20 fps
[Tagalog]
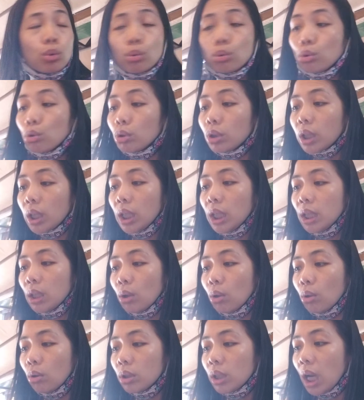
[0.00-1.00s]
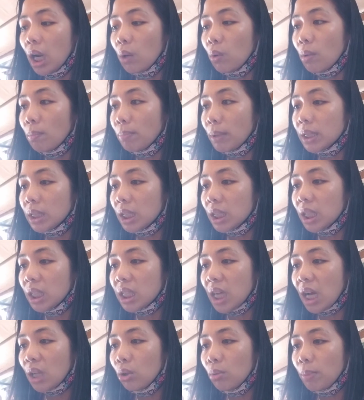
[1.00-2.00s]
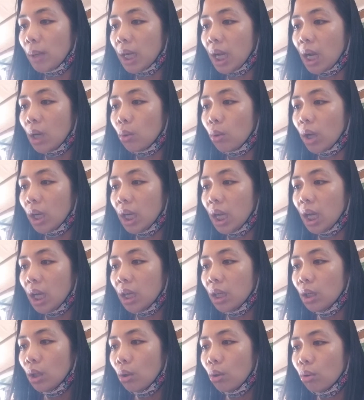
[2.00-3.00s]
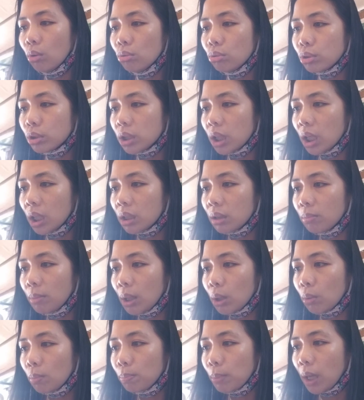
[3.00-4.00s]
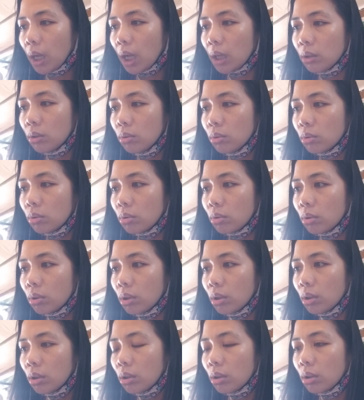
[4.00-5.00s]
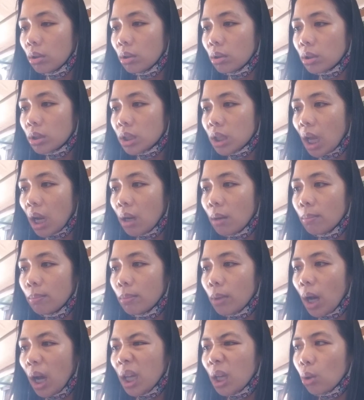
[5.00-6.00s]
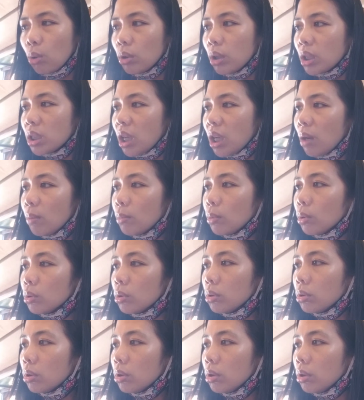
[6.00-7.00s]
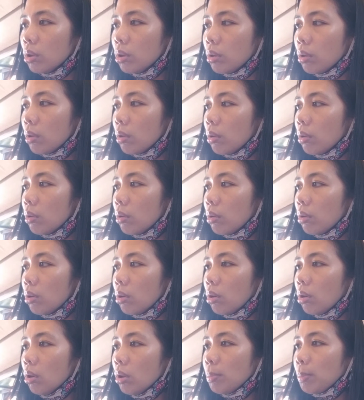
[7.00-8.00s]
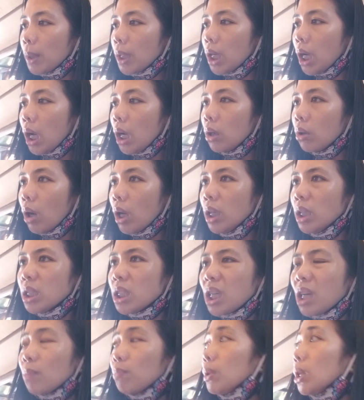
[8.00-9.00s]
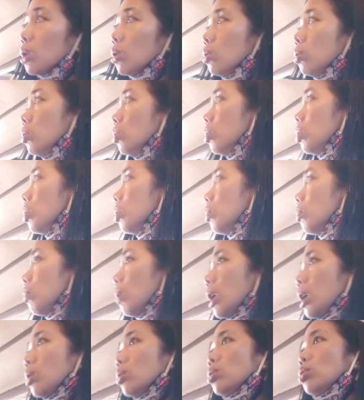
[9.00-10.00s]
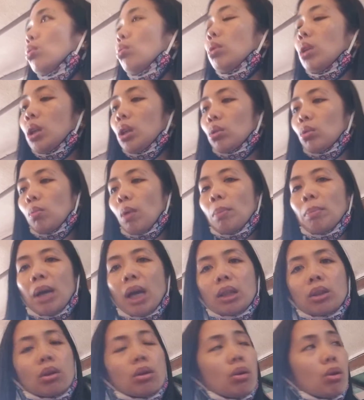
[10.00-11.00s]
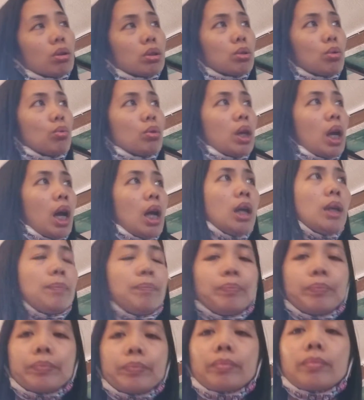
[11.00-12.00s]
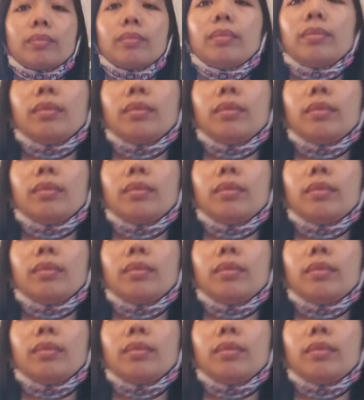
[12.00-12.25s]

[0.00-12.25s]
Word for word: 3. 2 to 3. Oh, dalawang pansit gisado, panalo ka na. Oh, shit. Meron pang ano. Salm Ayoko ng salmon. Oy, panalo. Ay, sarap nito. Parang gusto ko na nito. Mamaya, ito na oras ko, kuya? Mga